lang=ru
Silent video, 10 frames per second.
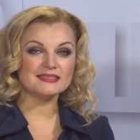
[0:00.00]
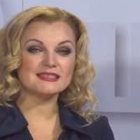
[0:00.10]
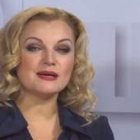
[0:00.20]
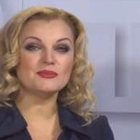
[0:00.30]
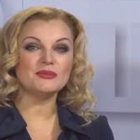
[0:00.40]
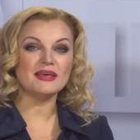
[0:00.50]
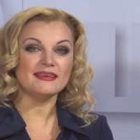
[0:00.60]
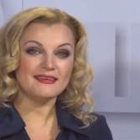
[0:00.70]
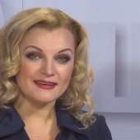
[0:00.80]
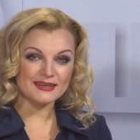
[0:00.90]
За самыми
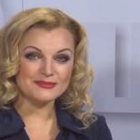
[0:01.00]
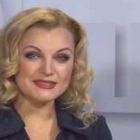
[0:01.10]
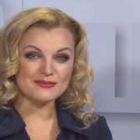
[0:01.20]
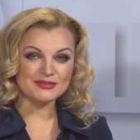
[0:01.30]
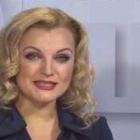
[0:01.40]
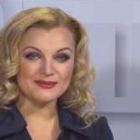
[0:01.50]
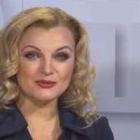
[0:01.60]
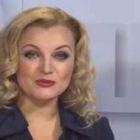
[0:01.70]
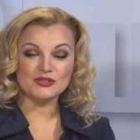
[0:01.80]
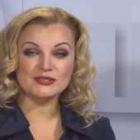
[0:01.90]
яркими
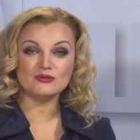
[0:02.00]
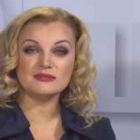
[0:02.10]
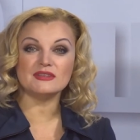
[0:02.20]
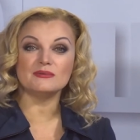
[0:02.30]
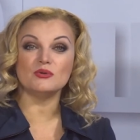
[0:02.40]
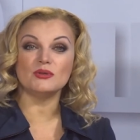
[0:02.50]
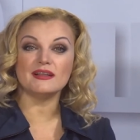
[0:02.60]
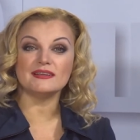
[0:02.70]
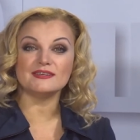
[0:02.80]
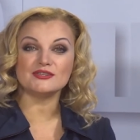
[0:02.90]
событиями «Ночи искусств»
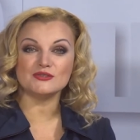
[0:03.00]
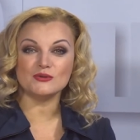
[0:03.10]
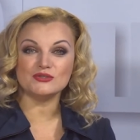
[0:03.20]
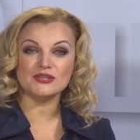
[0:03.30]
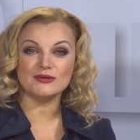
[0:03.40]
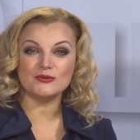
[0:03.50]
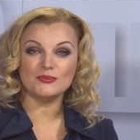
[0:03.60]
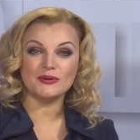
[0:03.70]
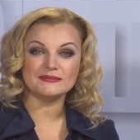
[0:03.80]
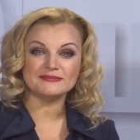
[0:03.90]
наблюдала наша съемочная
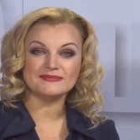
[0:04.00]
группа.